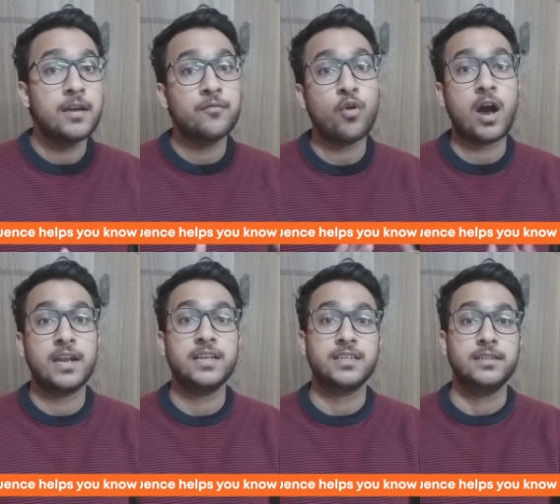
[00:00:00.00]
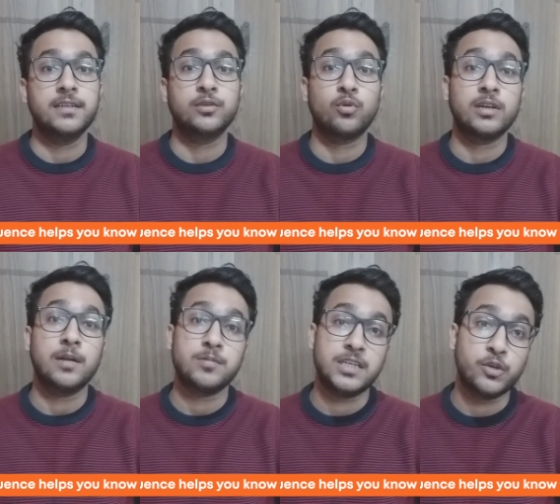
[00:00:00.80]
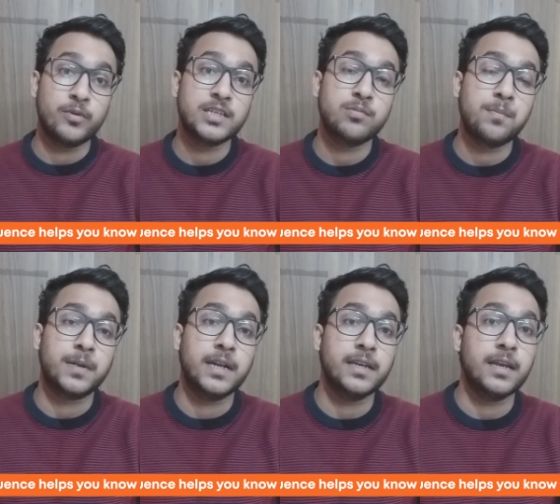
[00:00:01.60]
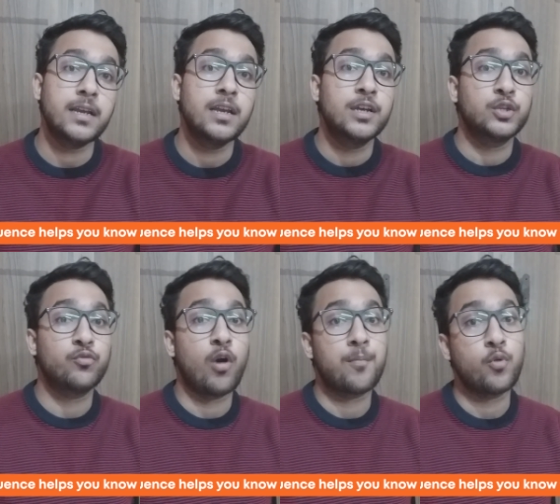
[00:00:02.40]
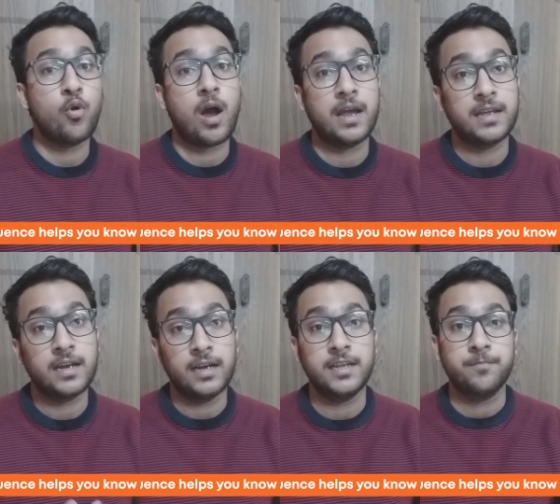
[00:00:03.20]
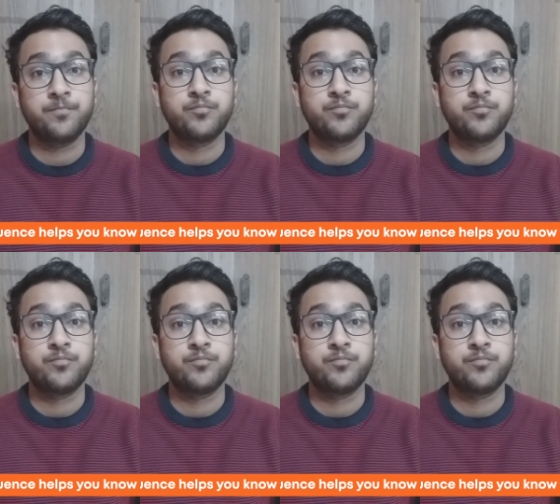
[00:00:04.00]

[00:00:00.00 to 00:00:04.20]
वो आने चाहिए तो अगर आप सीक्वेंस में पढ़ेंगे तो वो आपको आएगा ही